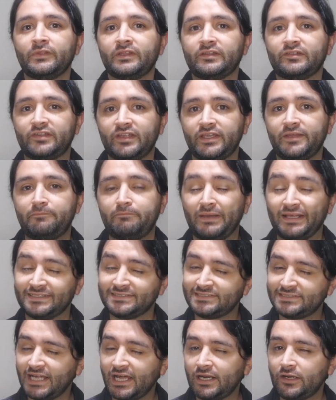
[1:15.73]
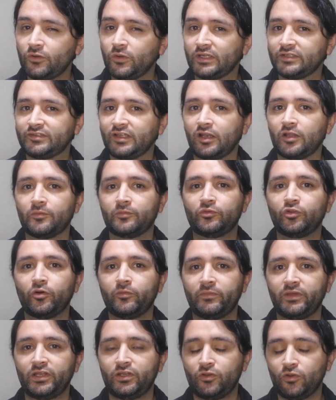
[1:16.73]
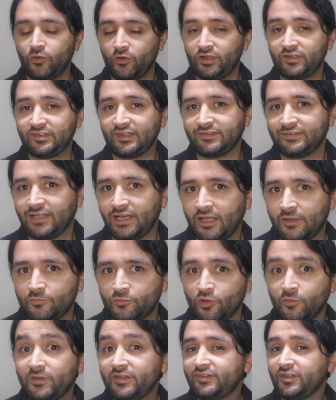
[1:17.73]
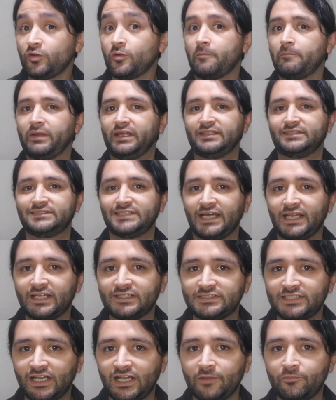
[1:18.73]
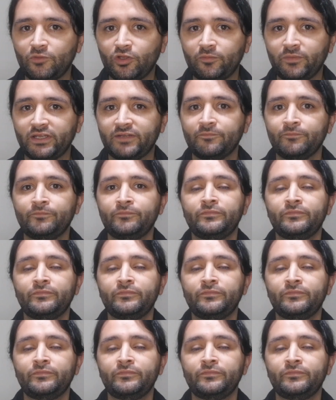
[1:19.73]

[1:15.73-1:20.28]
¿Sí? Pensarlo hacia el abdomen, no es hacia el abdomen, sino pensar hacia el abdomen.